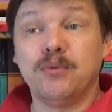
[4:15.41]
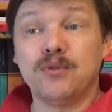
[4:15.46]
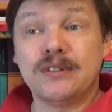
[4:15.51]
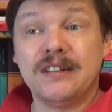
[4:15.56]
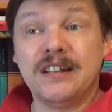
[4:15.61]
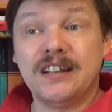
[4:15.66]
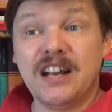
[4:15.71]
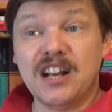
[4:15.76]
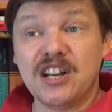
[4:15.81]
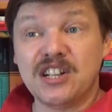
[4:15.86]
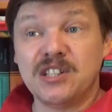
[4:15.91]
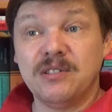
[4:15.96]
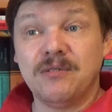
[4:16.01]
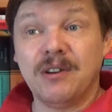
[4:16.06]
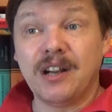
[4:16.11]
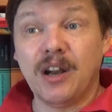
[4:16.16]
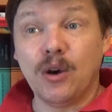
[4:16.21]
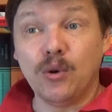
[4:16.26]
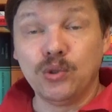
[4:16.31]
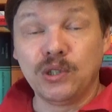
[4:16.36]
после
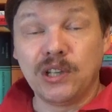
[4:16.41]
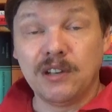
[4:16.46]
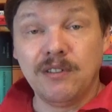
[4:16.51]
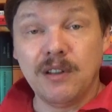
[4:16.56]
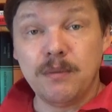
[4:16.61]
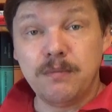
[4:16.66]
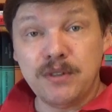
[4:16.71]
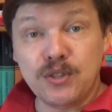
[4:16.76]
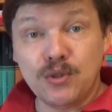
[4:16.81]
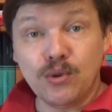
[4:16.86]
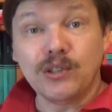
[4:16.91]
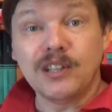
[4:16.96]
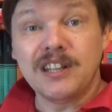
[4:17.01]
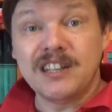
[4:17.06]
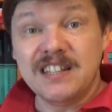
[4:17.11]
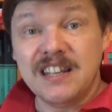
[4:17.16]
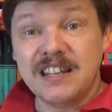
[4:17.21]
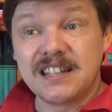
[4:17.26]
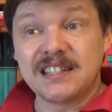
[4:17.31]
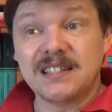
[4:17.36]
каждого короткого эпизода
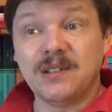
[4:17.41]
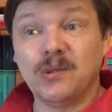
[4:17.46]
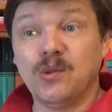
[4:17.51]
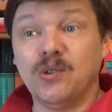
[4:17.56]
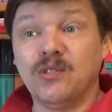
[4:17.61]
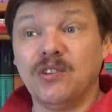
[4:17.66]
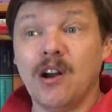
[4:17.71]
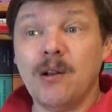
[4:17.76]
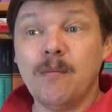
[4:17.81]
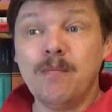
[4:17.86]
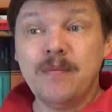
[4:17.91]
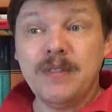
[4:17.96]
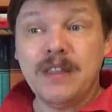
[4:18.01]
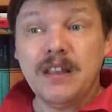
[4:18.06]
текстового